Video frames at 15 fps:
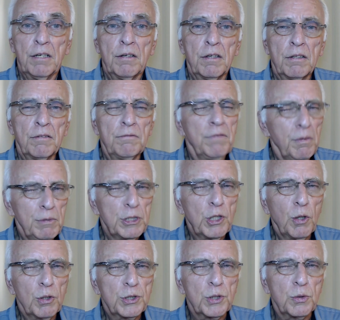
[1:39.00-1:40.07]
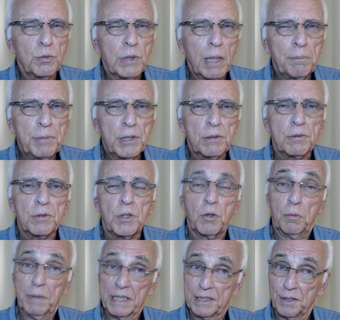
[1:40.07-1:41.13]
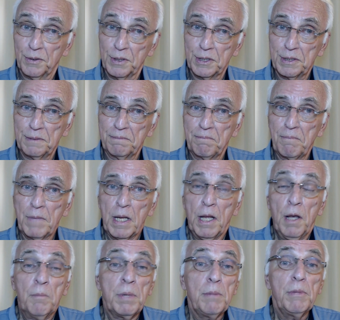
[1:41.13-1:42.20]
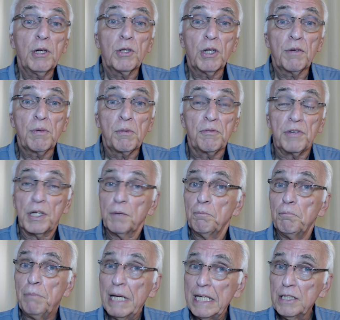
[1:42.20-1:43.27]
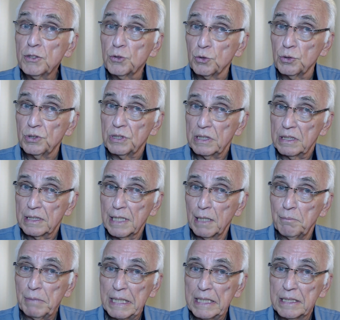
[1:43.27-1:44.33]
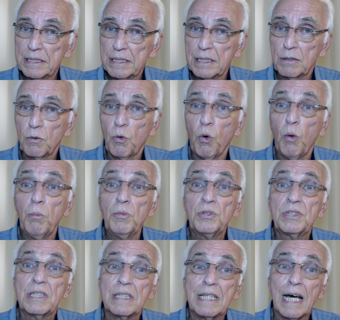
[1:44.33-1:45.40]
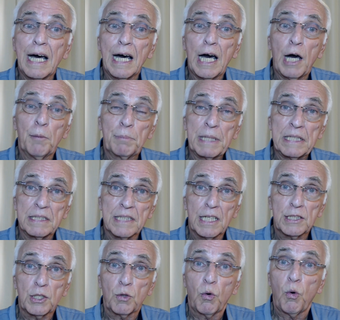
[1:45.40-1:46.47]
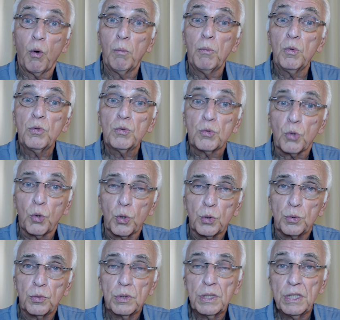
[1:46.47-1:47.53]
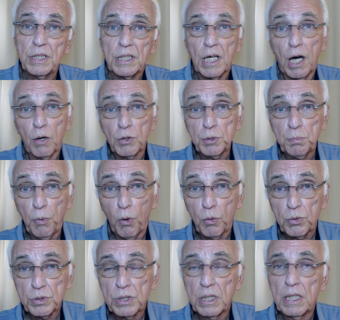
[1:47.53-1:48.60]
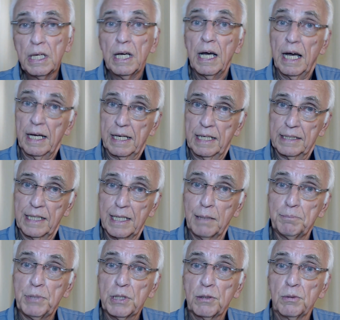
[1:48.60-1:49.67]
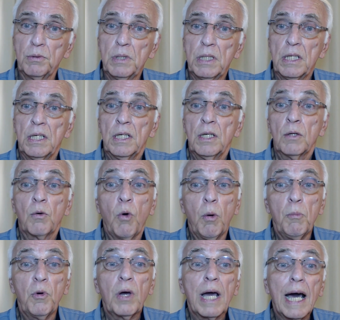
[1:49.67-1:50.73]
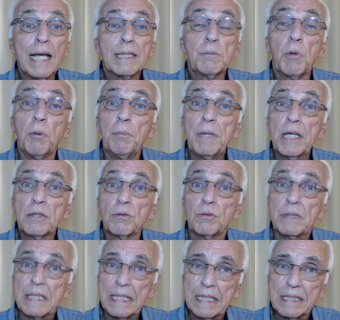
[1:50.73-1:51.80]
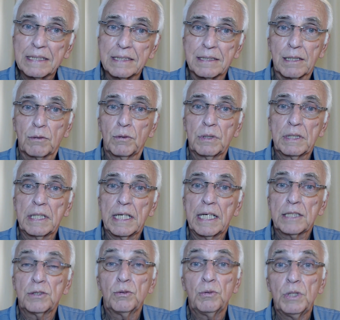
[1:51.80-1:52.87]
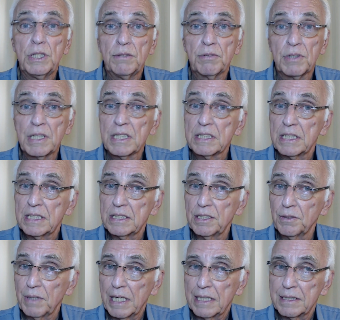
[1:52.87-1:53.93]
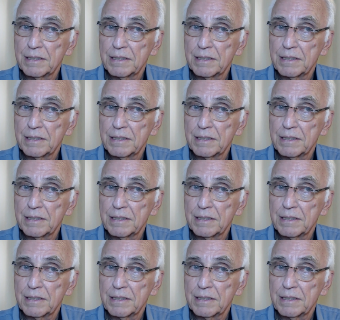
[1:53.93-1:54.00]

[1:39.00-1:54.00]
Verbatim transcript: Vamos então ao segundo capítulo, que começa hoje. Primeiro, nós vamos ver bem sucintamente como se dá a aprendizagem como um todo e, aos poucos, a cada capítulo, como cada momento desses acontece no nível das redes neurais.